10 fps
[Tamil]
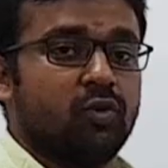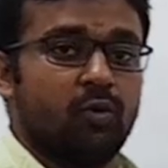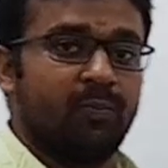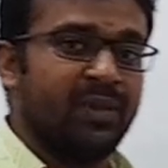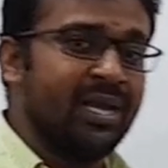
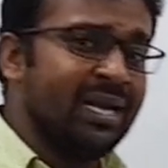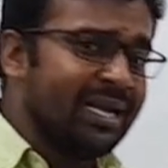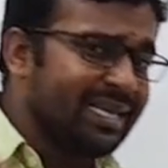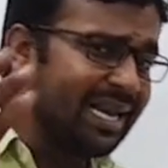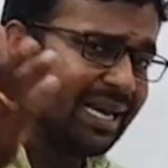சொல்லுவோம்
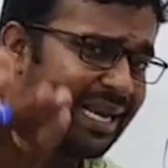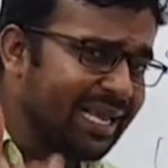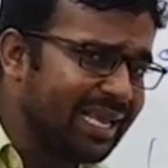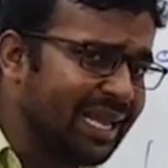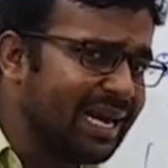
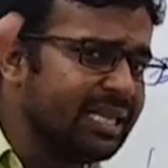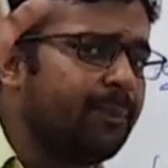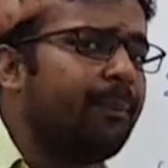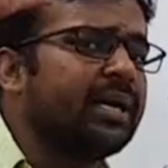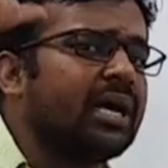என்னைக்கு
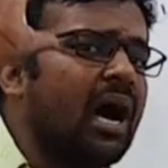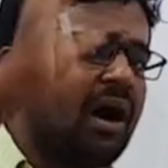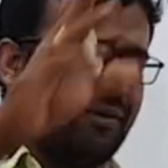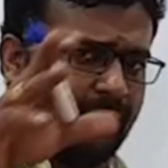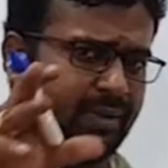எழுதப்பட்ட
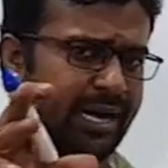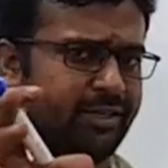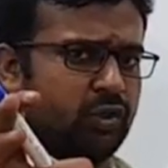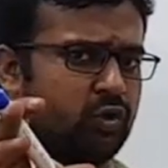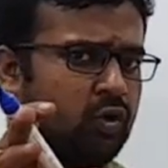ஆவணம்
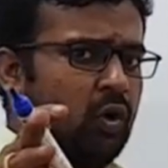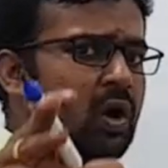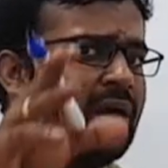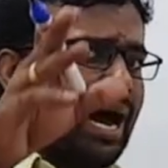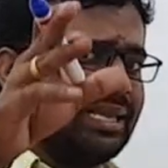கிடச்சிச்சோ
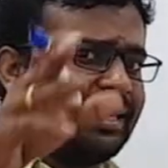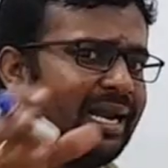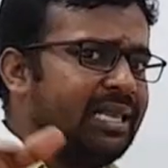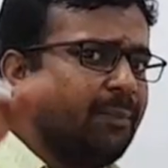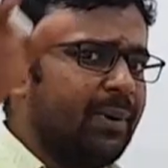அந்த
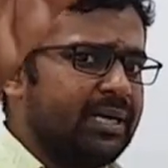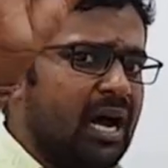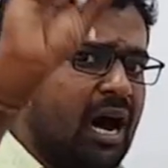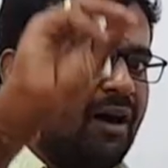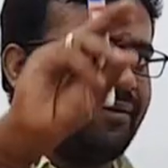எழுதப்பட்ட
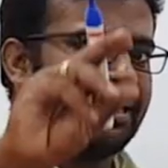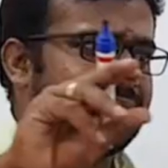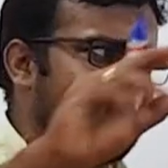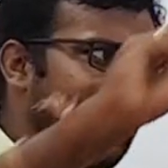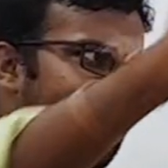
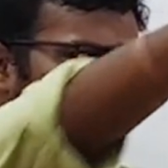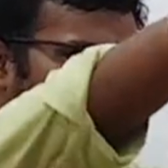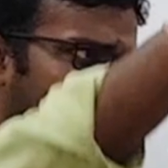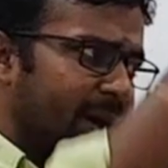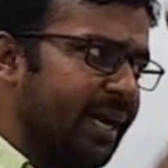ஆவணத்தில்
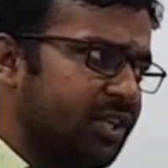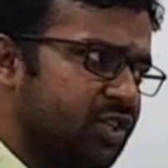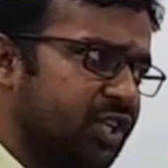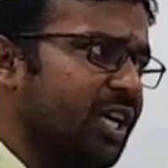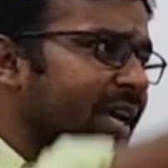
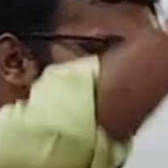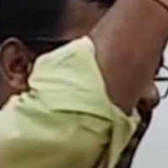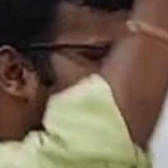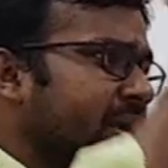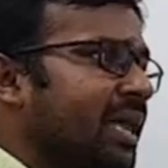படித்து
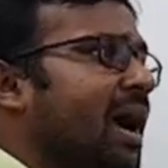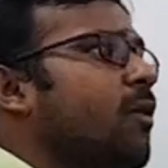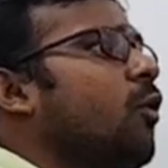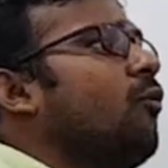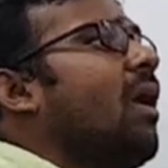இப்படி தான்
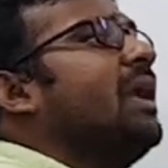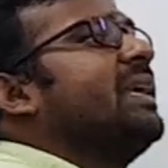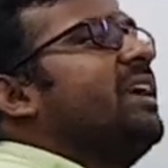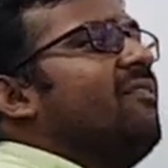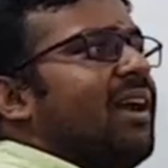ஒரு
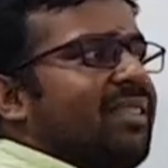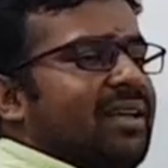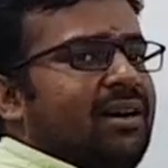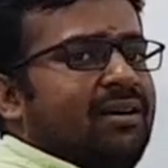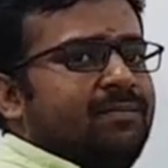வாழ்க்கையை
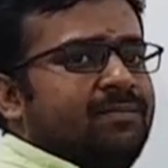வளர்ந்தான்